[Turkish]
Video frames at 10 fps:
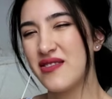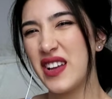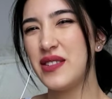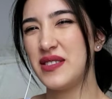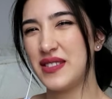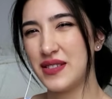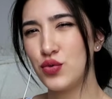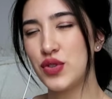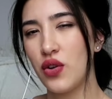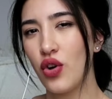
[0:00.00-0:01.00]
hani
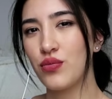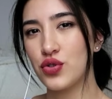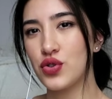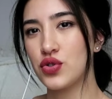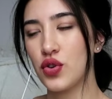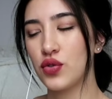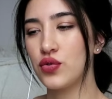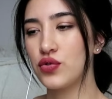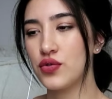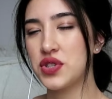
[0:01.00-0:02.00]
güzel olmuyor çok çok
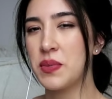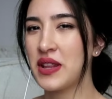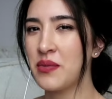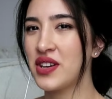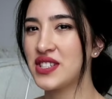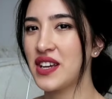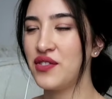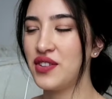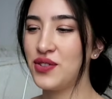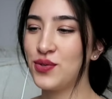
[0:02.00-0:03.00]
durdurunca. Ben de
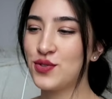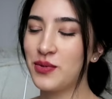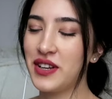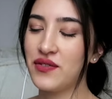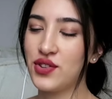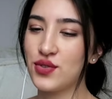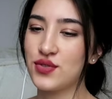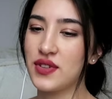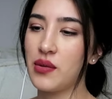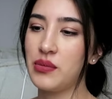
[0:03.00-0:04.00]
başka bir YouTuber'ların
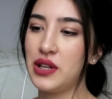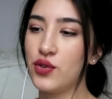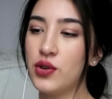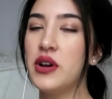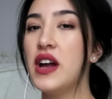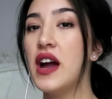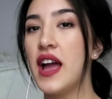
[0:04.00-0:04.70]
videosundan biliyorum.